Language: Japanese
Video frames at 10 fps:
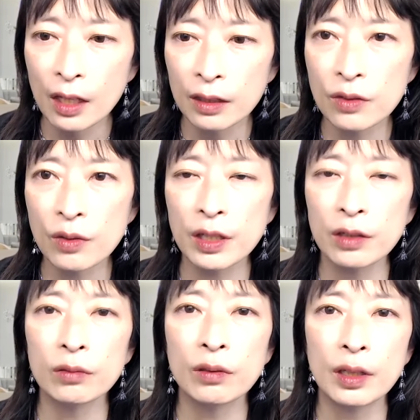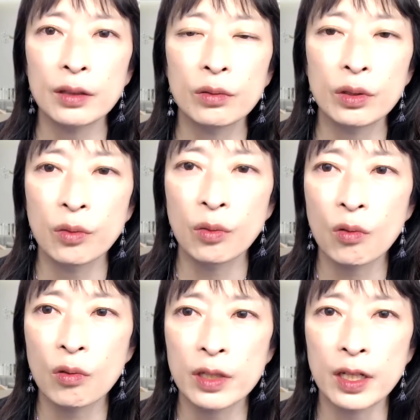で、それによってどういう方
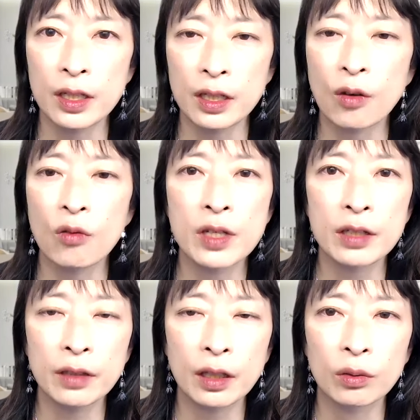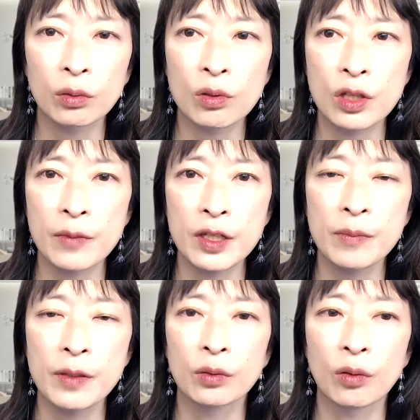向性にコンサルタントとして
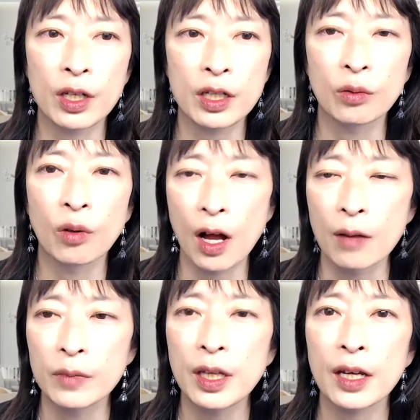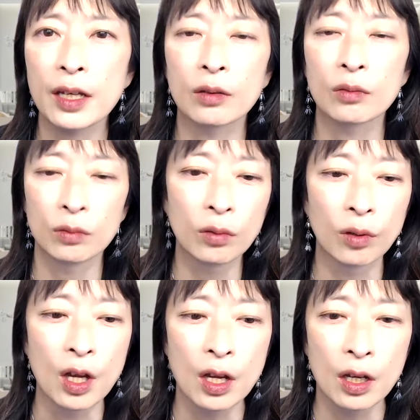導くのがいいのか、みたいなの
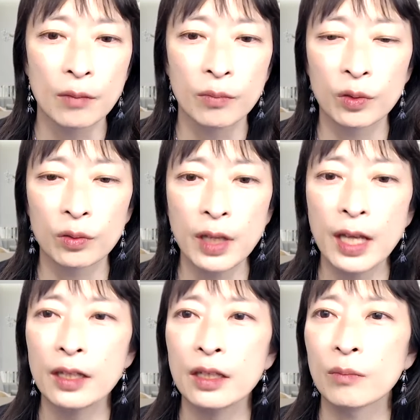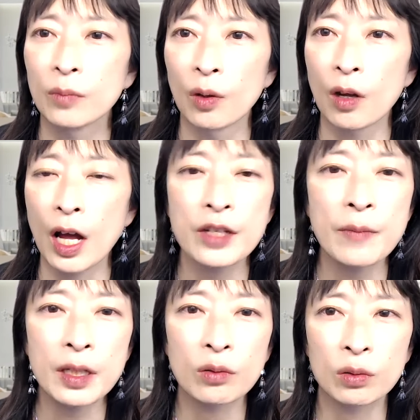を、もう何人も初
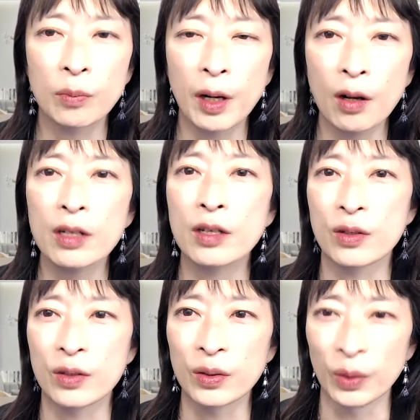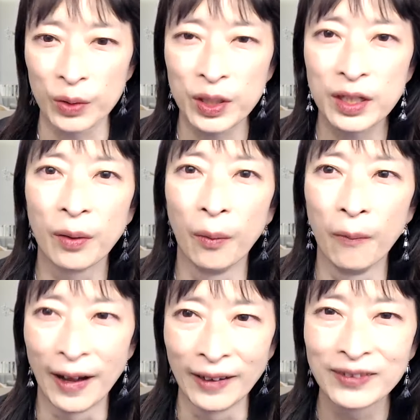めての人ばっかりですよ、基本
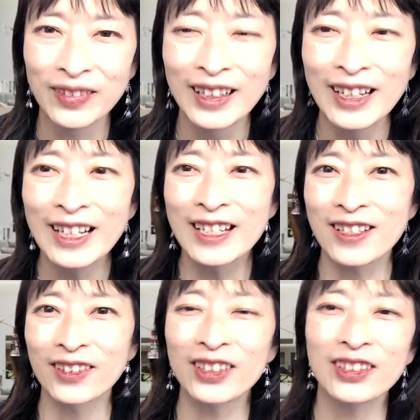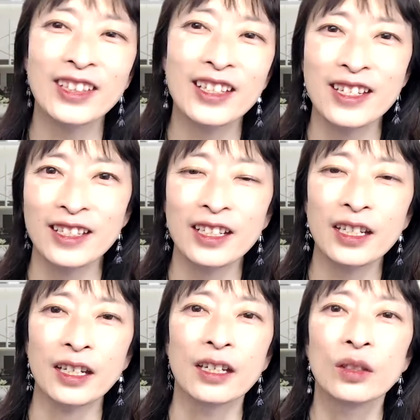は。その人たち
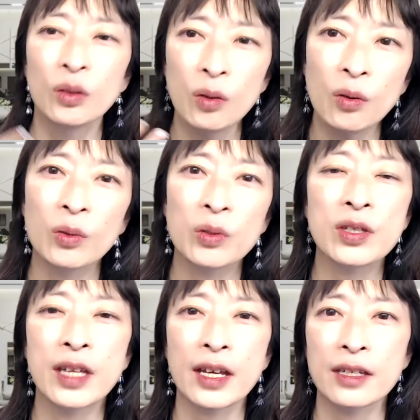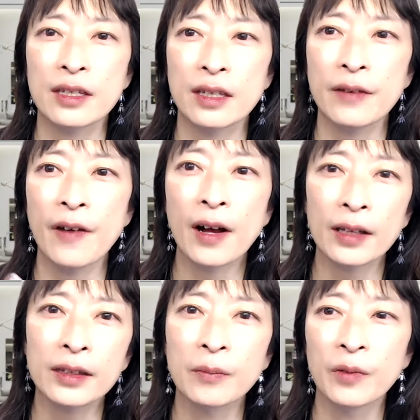にどうお伝えして分
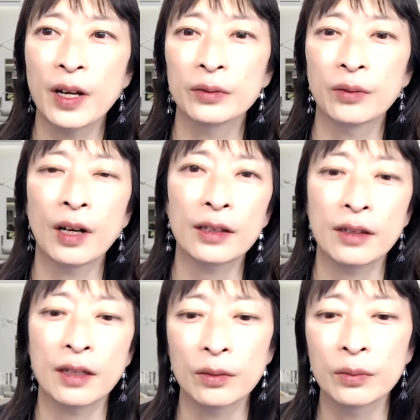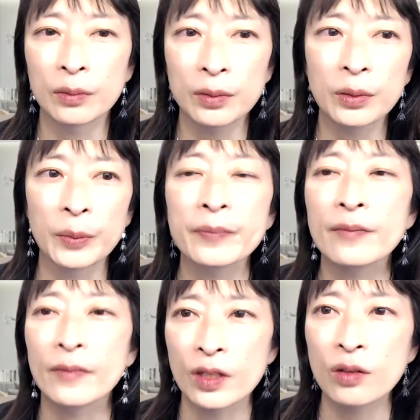かってもらうのかっていうのを
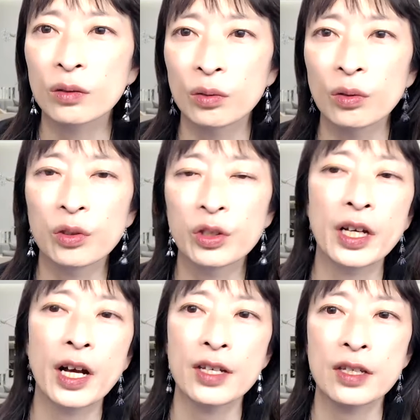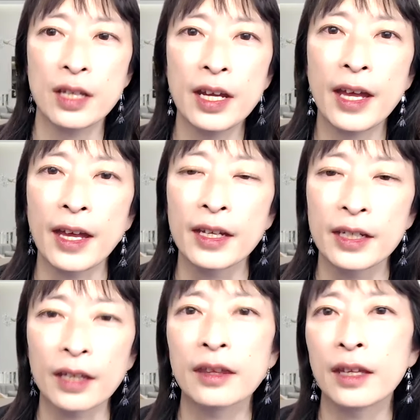ずっと繰り返して
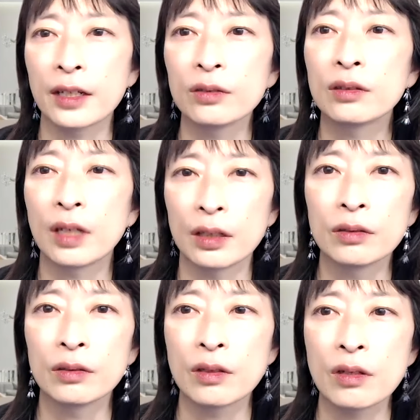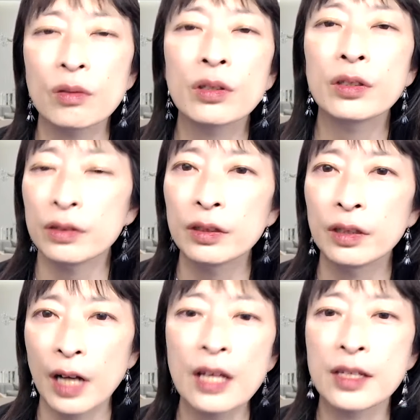やっているっていう、そういう
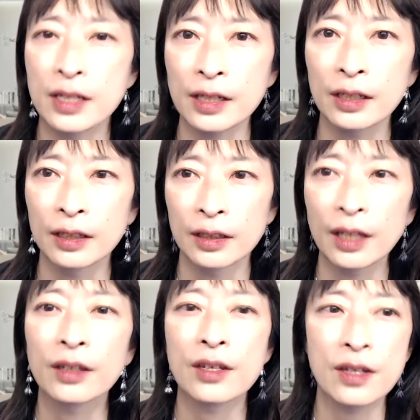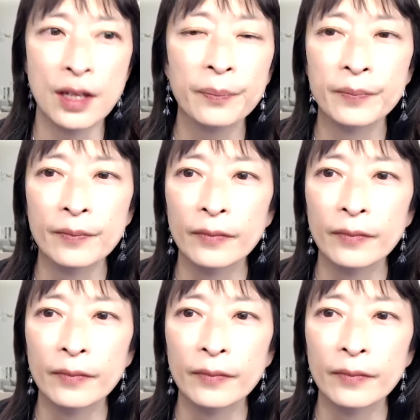感じなんですね。